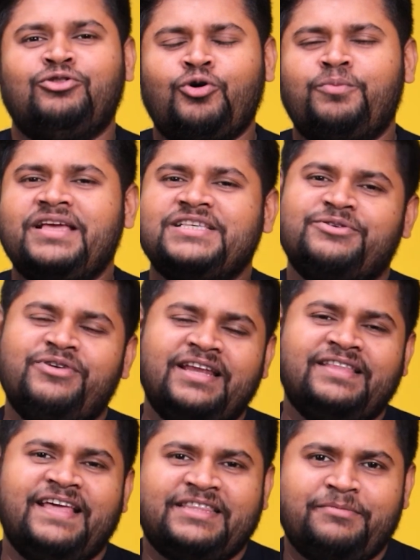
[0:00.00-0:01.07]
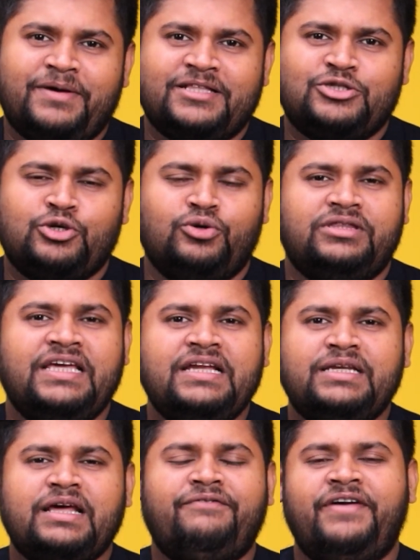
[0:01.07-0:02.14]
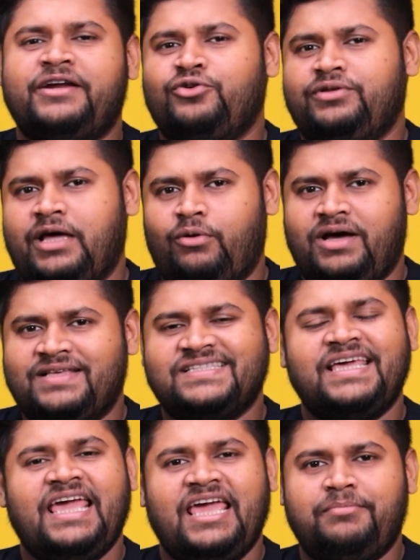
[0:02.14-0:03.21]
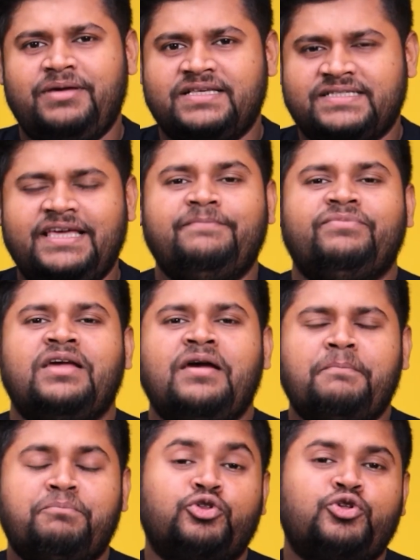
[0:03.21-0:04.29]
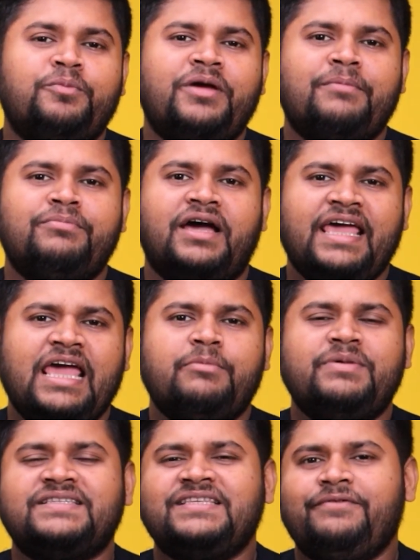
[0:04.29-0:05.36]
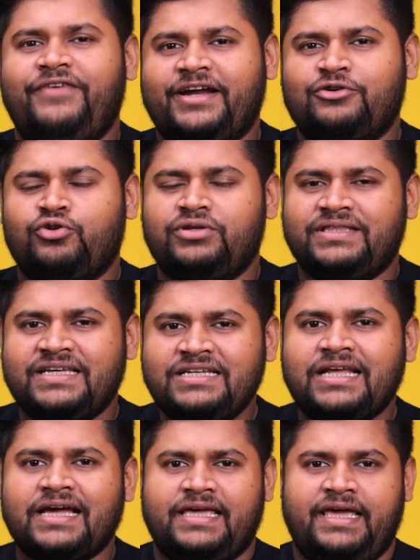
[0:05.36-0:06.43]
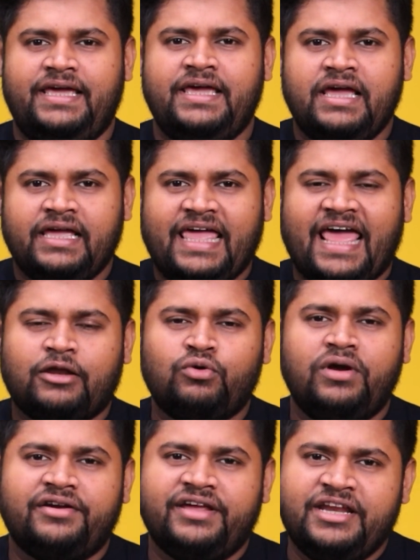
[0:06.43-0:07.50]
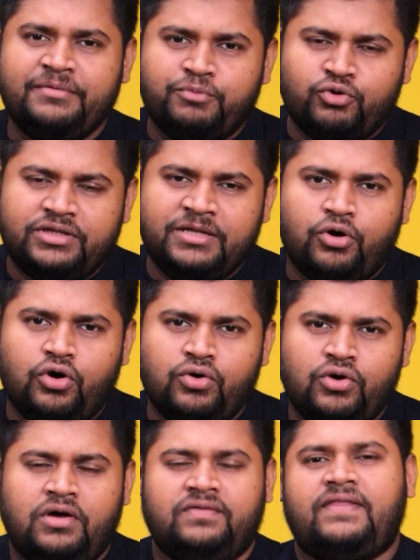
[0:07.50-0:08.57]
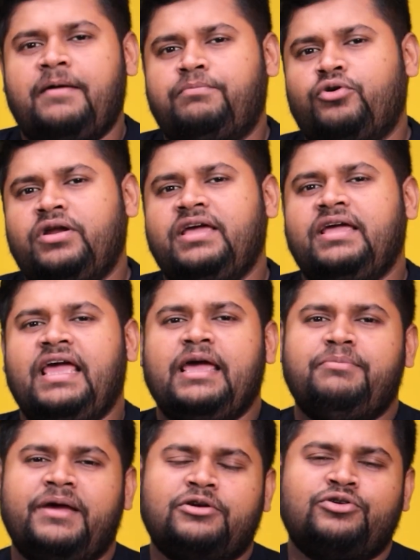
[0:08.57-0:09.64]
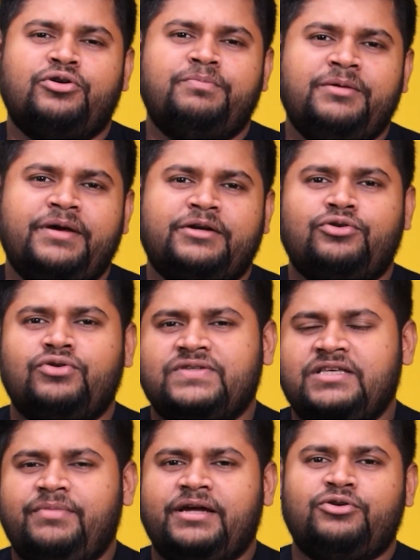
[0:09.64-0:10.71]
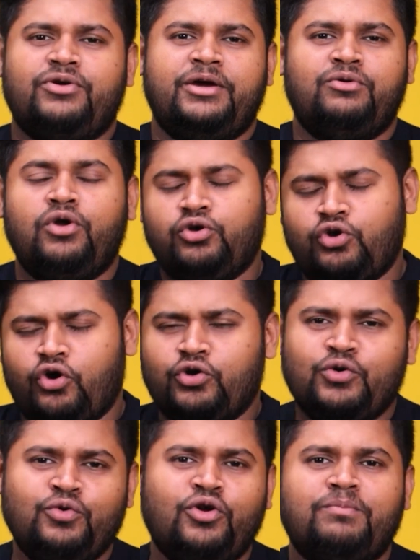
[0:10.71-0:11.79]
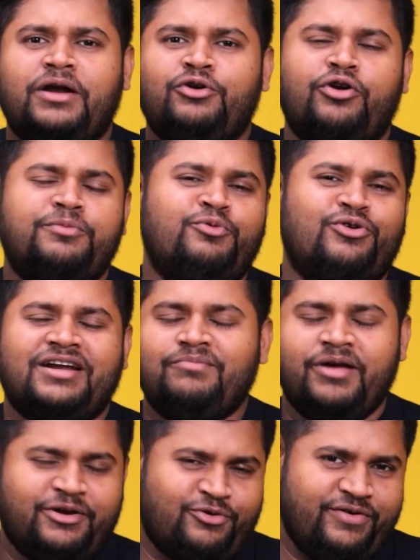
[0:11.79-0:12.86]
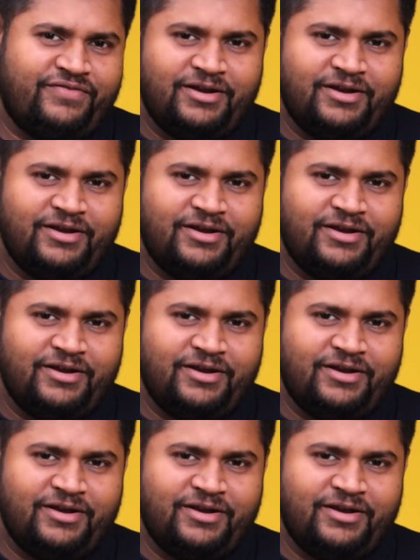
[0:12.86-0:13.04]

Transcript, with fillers: তোমরা স্ক্রিনে দেখতে পাচ্ছ তিনটা ভেক্টর দেওয়া আছে এ বি সি প্রথমে আমরা এ বি সি ভেক্টর তিনটাকে ক্যালকুলেটর ইনপুট দিব তারপরে এই ভেক্টর বি ভেক্টর সি ভেক্টর এগুলো ডট গুণন বা ডট প্রোডাক্ট বের করে